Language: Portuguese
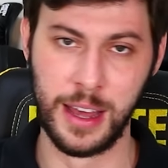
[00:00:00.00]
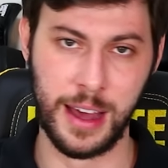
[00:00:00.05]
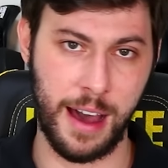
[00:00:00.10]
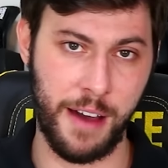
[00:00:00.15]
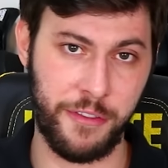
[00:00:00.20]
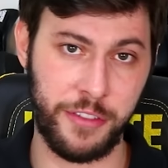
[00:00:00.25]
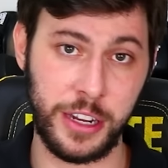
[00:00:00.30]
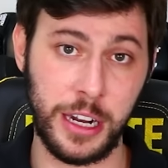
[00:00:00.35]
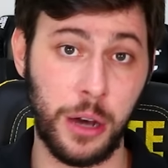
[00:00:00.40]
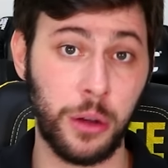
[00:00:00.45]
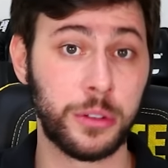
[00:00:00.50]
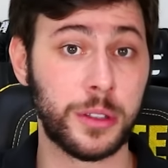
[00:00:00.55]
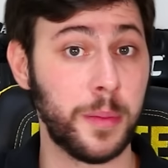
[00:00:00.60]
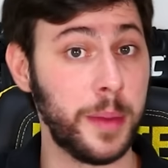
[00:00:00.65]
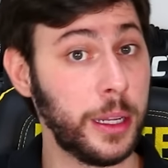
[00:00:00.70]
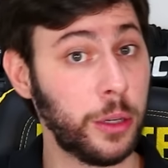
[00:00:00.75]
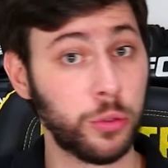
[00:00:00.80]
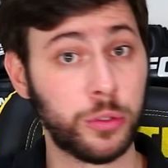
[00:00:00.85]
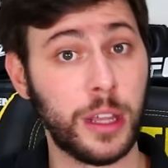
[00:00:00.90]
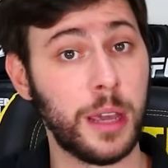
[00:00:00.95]
Afinal,
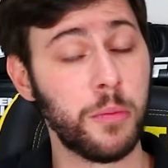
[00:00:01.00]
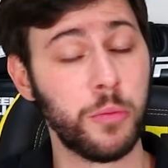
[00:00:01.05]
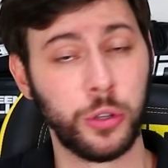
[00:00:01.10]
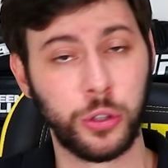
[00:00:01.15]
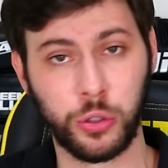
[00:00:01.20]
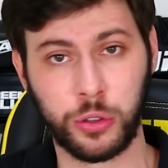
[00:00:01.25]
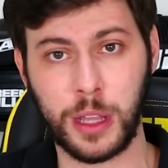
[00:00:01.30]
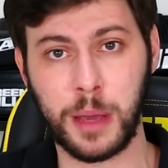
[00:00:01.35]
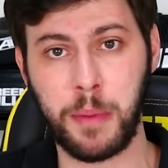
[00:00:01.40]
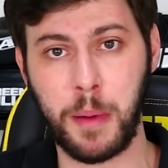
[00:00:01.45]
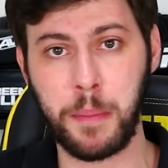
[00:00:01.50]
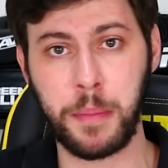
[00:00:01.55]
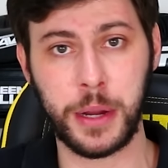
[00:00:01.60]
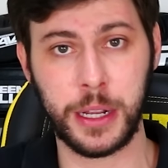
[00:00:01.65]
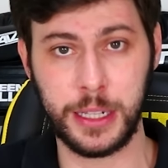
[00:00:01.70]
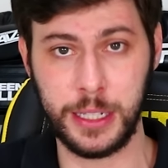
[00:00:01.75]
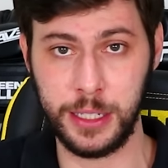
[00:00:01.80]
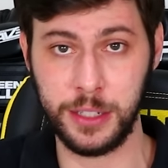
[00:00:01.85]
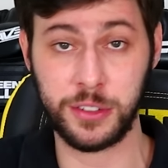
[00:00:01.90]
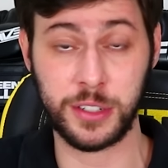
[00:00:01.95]
também não tem muito tempo a
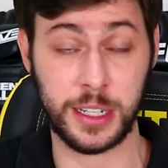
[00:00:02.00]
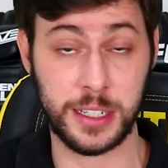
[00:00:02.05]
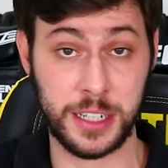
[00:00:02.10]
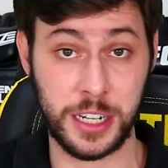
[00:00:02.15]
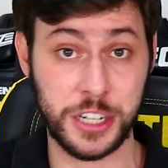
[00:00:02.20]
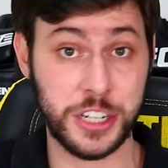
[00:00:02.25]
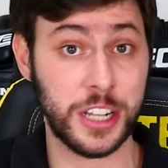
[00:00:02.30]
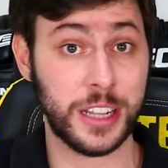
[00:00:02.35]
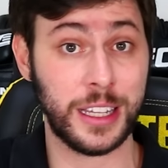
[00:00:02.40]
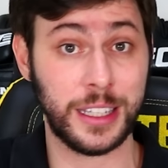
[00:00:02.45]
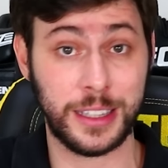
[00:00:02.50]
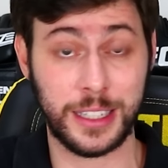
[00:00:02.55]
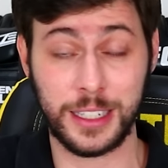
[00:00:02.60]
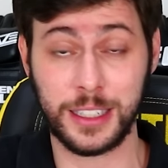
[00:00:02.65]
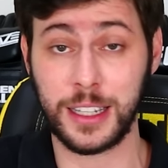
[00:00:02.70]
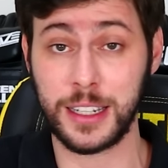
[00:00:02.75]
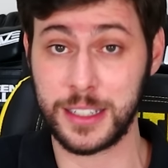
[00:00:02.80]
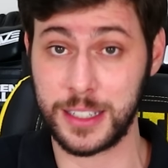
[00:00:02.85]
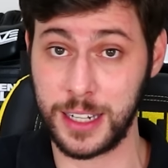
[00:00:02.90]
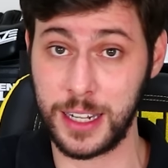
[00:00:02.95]
perder, o Cezinha já tem
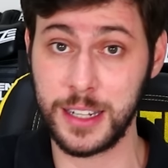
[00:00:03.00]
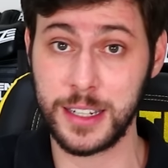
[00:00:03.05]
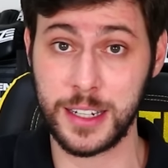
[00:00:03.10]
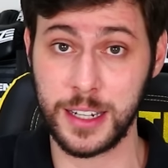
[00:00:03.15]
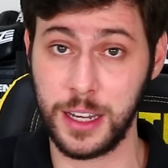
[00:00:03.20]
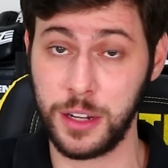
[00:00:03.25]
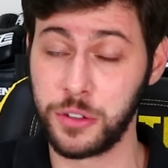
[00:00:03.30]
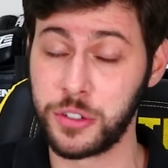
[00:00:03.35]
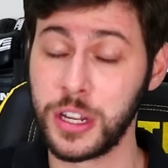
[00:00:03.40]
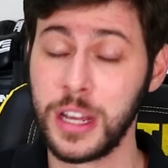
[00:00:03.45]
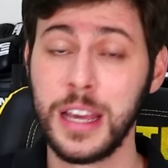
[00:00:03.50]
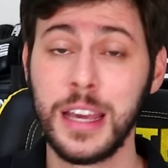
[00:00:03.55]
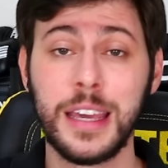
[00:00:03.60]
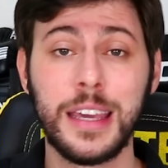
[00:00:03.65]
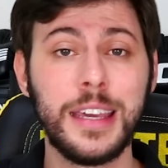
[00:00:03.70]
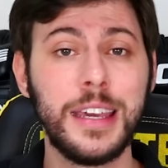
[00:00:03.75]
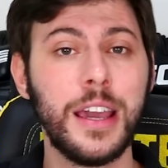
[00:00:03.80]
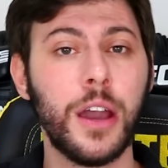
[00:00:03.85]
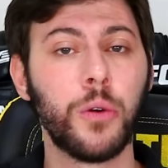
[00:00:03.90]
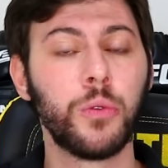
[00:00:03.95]
36 anos
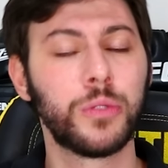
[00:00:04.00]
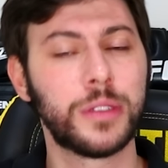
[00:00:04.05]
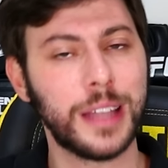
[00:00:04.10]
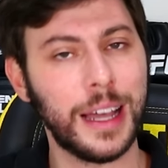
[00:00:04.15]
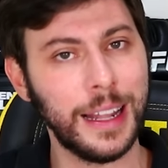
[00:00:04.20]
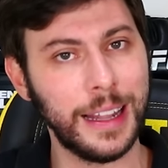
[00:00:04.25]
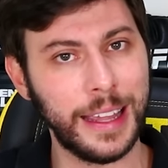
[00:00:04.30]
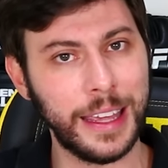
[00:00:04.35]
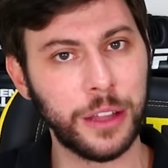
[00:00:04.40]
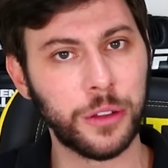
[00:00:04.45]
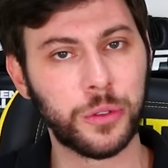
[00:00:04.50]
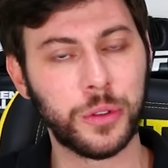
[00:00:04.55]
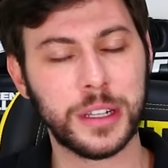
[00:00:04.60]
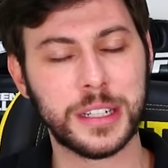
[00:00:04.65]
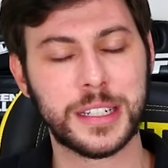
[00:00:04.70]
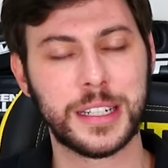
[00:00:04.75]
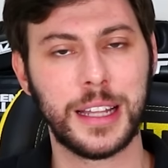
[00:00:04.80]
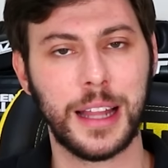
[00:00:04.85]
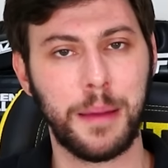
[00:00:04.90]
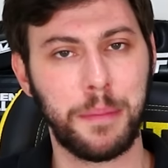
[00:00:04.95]
e é um talento a
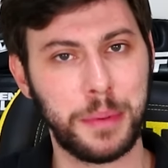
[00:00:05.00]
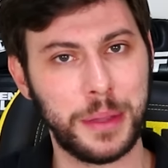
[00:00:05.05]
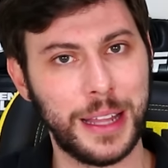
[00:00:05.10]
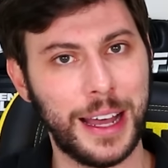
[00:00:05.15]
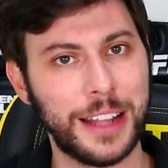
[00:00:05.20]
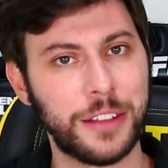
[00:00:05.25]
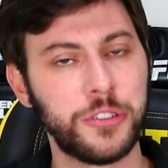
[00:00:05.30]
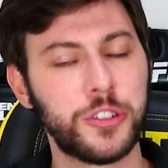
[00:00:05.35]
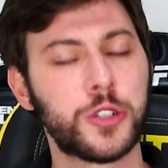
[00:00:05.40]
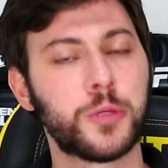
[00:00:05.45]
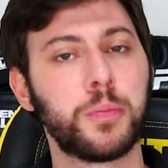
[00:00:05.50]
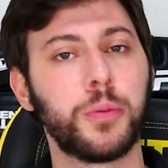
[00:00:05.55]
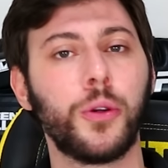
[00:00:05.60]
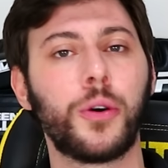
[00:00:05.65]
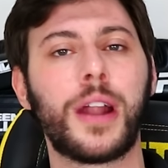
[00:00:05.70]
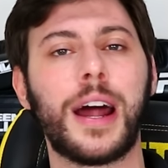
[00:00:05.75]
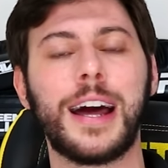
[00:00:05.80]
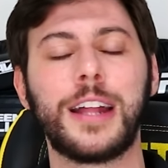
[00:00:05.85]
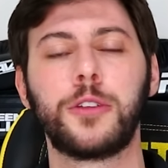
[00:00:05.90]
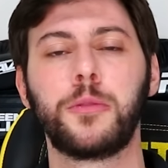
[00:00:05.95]
ser lapidado,
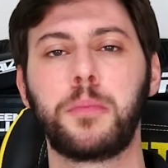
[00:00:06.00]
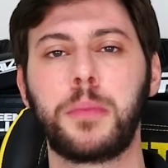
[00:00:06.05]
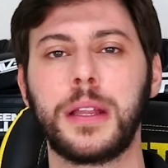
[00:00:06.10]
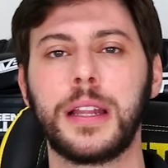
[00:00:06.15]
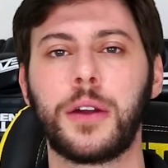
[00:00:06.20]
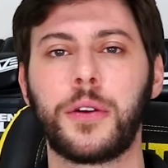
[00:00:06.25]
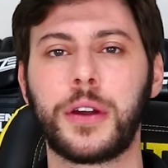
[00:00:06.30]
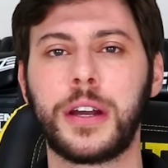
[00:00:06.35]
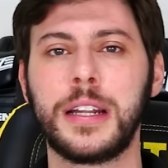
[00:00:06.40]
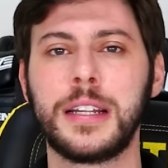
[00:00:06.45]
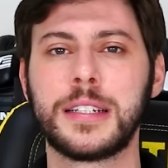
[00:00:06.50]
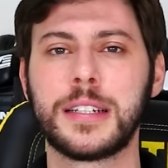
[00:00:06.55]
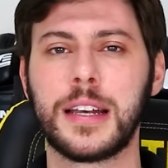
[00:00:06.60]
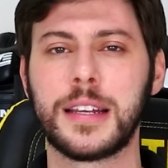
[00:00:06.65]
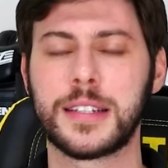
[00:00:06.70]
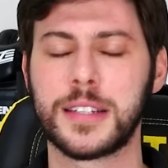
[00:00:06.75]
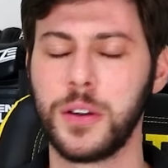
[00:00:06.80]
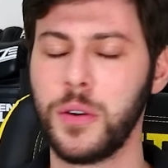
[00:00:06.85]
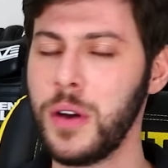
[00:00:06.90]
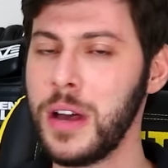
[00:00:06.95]
explorado pela
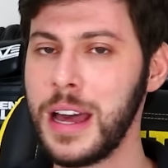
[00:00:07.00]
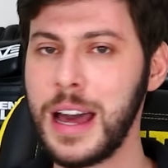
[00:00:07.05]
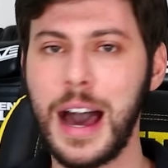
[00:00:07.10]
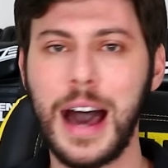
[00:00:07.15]
organização.